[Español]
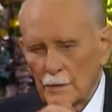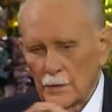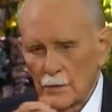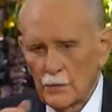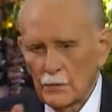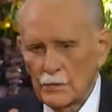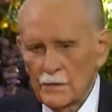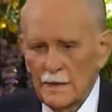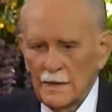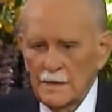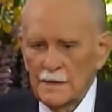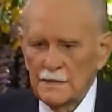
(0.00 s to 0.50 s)
eso
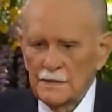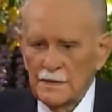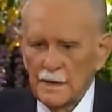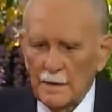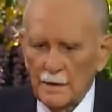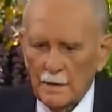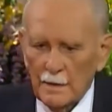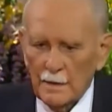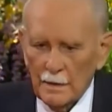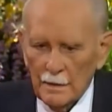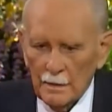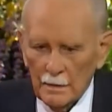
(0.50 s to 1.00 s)
que usted
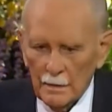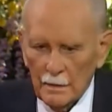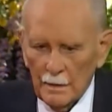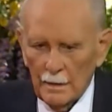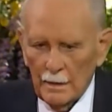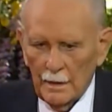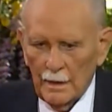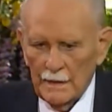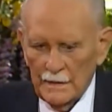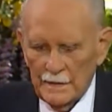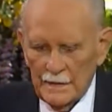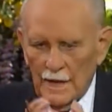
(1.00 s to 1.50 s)
dice
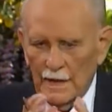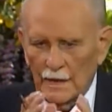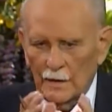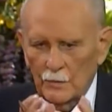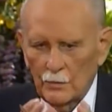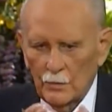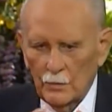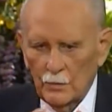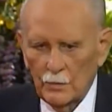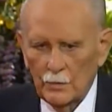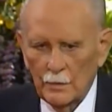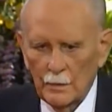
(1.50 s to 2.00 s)
es
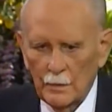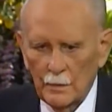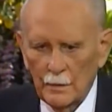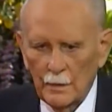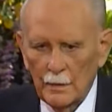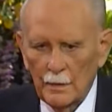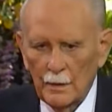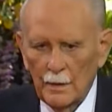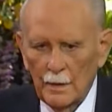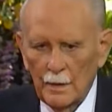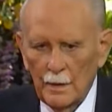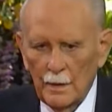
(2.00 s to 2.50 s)
cierto
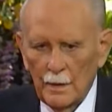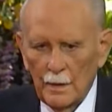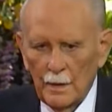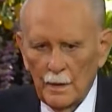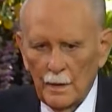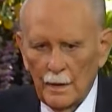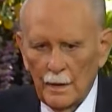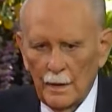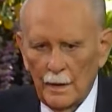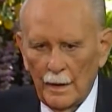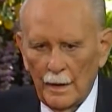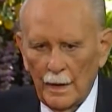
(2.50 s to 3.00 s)

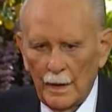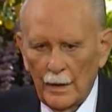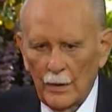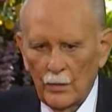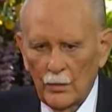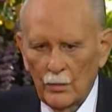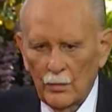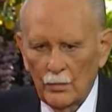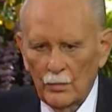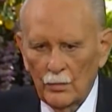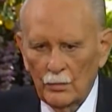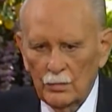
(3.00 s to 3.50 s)

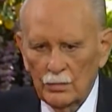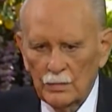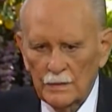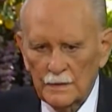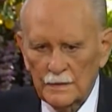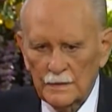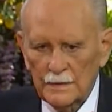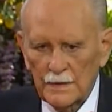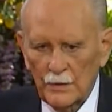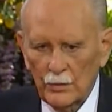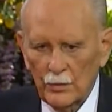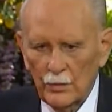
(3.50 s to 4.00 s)
era un
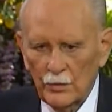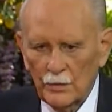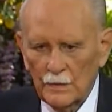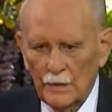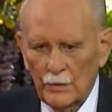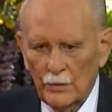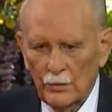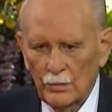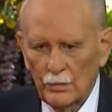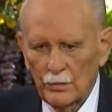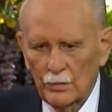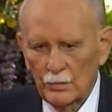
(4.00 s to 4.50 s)

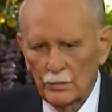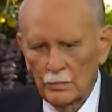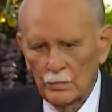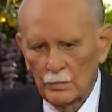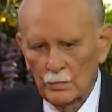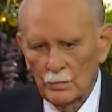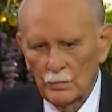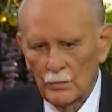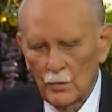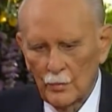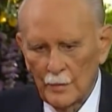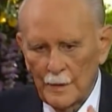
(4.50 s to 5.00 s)
sacerdote,
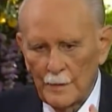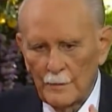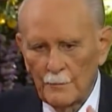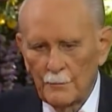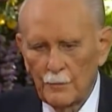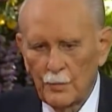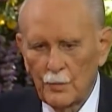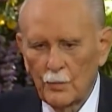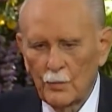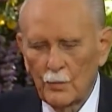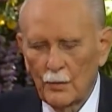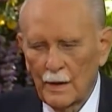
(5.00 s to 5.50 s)
un
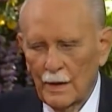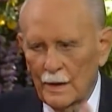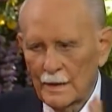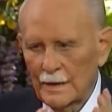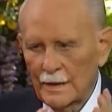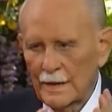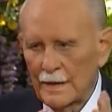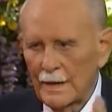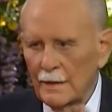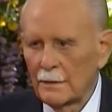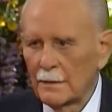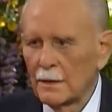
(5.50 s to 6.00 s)
obispo, un
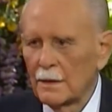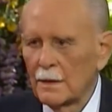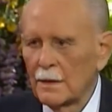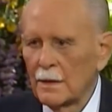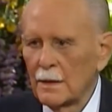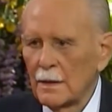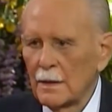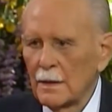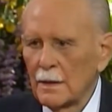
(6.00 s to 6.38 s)
cardenal,